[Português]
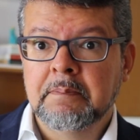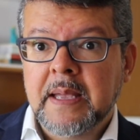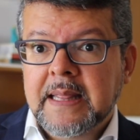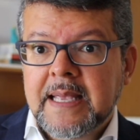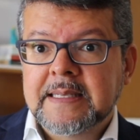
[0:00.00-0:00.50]

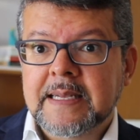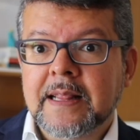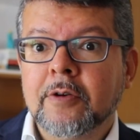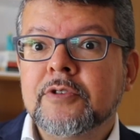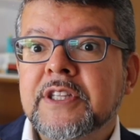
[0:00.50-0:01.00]
Beleza,
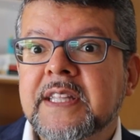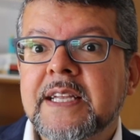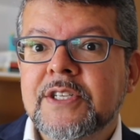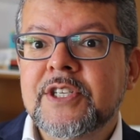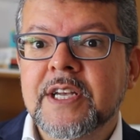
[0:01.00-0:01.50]
Cláudio,
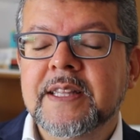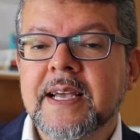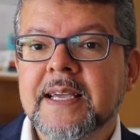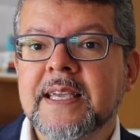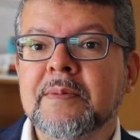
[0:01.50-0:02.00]
entendi
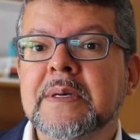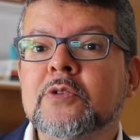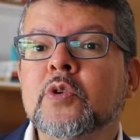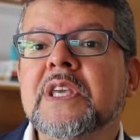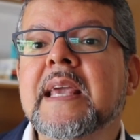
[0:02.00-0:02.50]
até aqui,
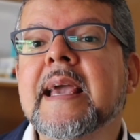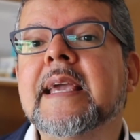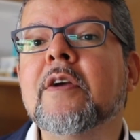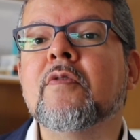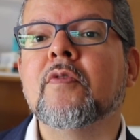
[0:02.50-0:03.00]
mas o que,
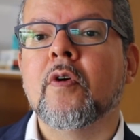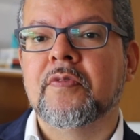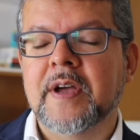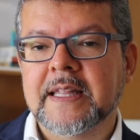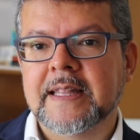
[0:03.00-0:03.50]
que eu vou
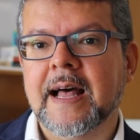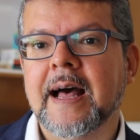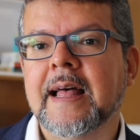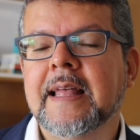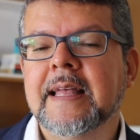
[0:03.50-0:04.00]

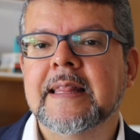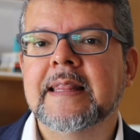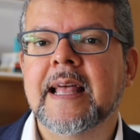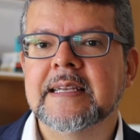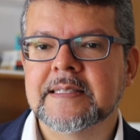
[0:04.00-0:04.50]
ofertar
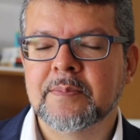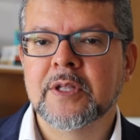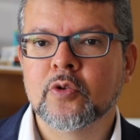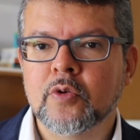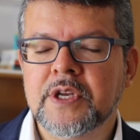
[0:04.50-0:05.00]
nessa
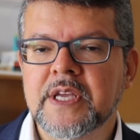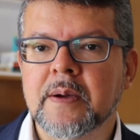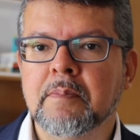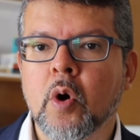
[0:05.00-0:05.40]
mentoria?